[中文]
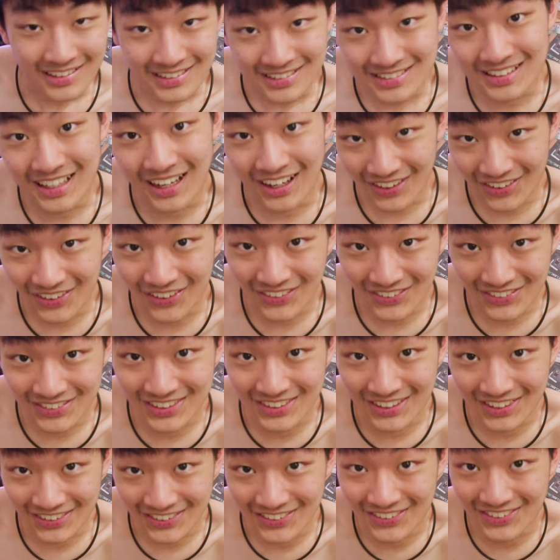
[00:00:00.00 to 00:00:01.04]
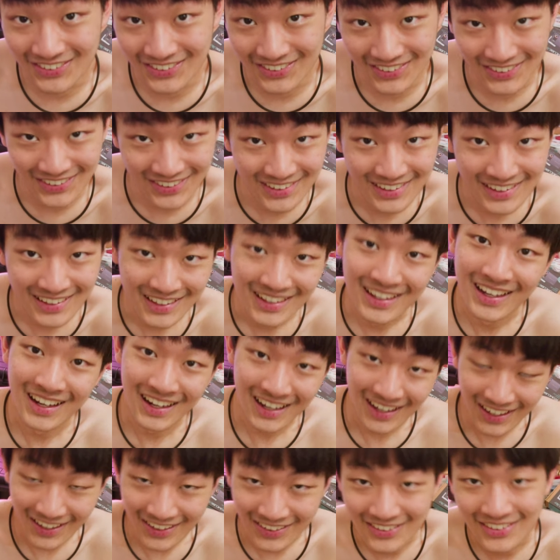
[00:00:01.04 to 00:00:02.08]
超多。
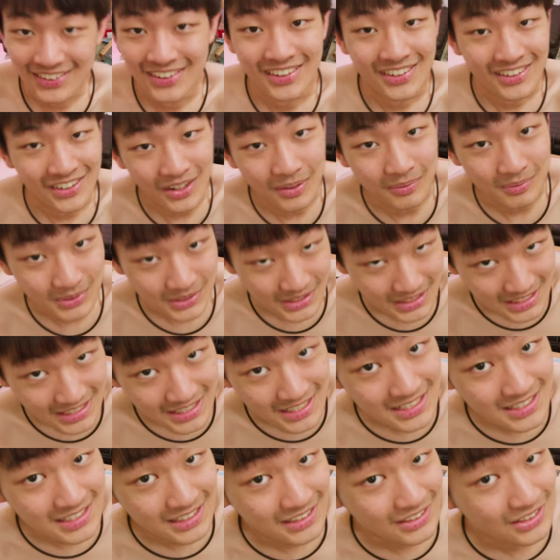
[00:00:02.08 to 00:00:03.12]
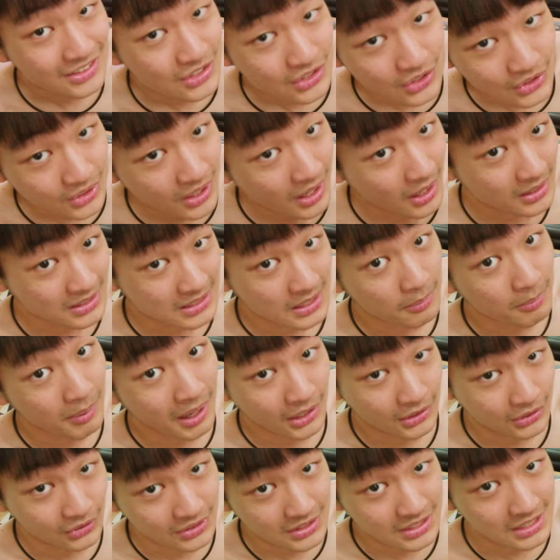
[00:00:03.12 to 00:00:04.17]
好，那我们接着就要再把
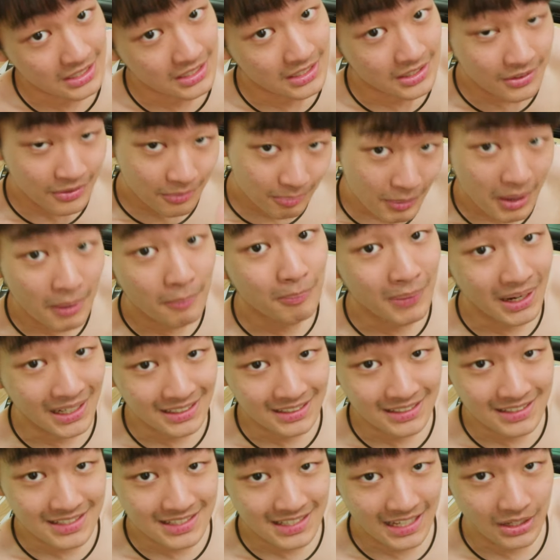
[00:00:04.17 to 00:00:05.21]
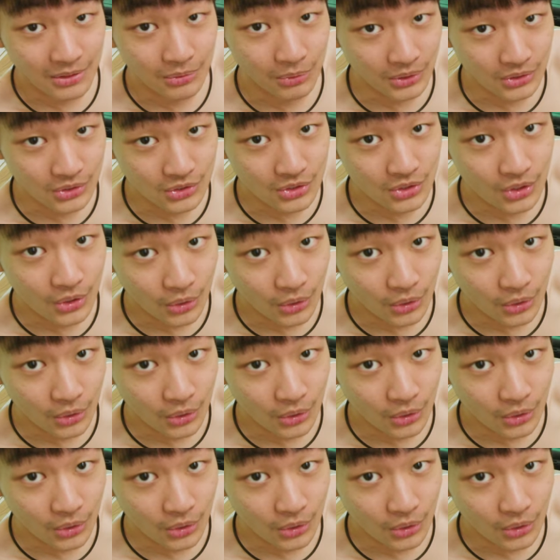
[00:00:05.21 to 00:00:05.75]
东西慢慢的塞回去